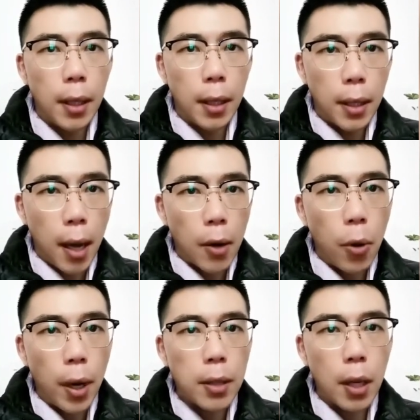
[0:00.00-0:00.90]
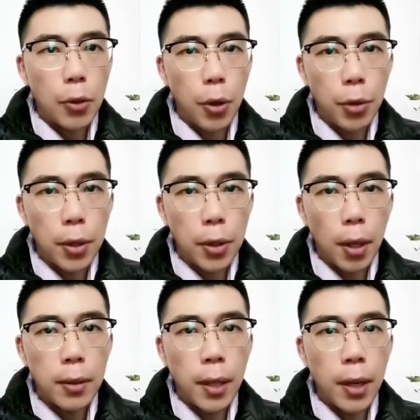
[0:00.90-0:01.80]
赶快上床睡觉。
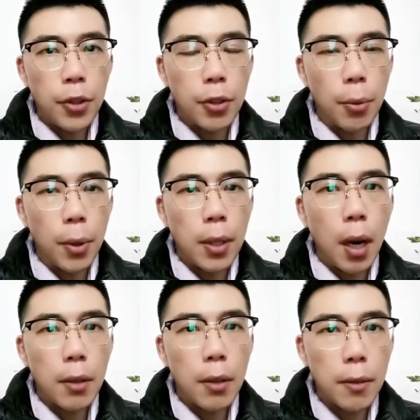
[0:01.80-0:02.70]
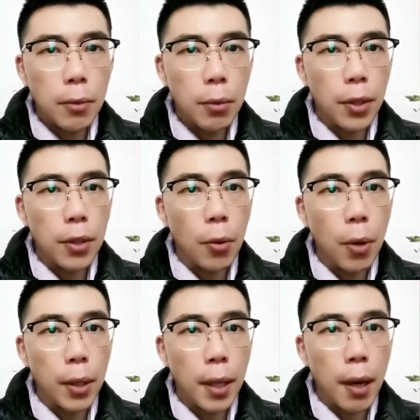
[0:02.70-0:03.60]
在室温二十四度的情
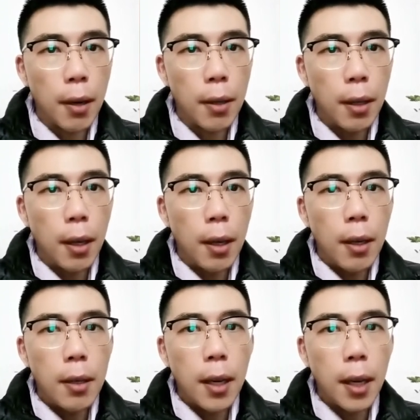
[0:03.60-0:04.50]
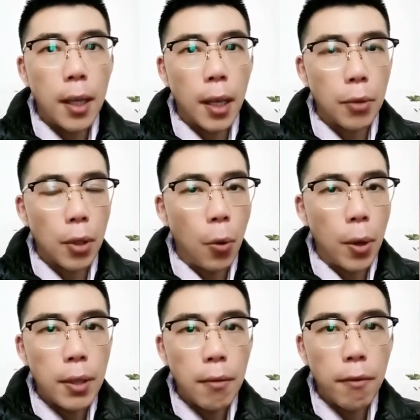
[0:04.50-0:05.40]
况下，仍然感觉到浑
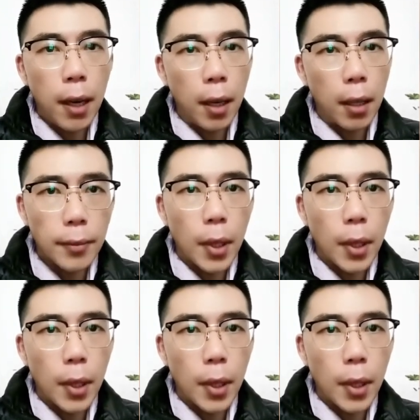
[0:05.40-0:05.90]
身发冷。